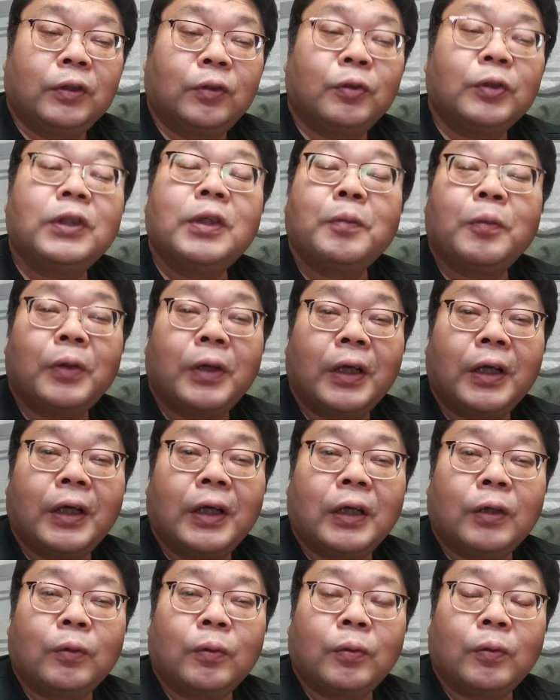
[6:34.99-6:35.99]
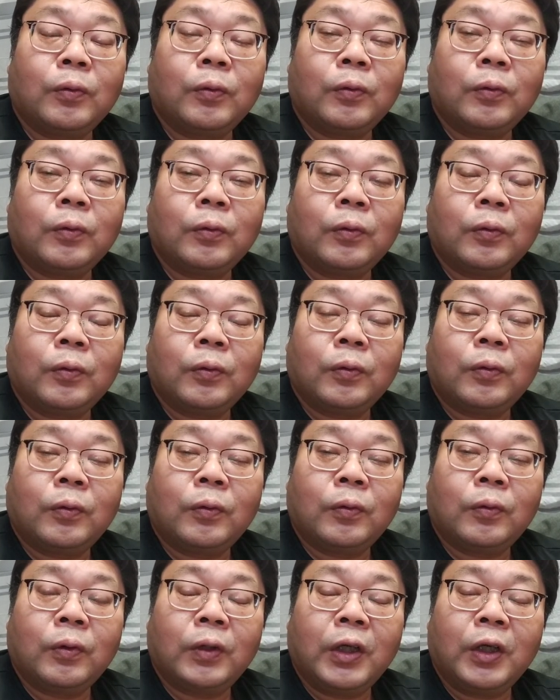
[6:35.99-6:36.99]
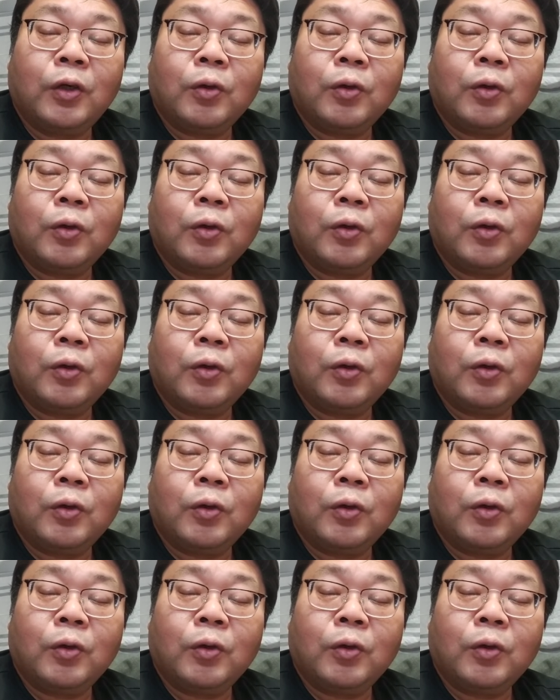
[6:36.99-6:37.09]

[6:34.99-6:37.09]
どうしてもね、あのー、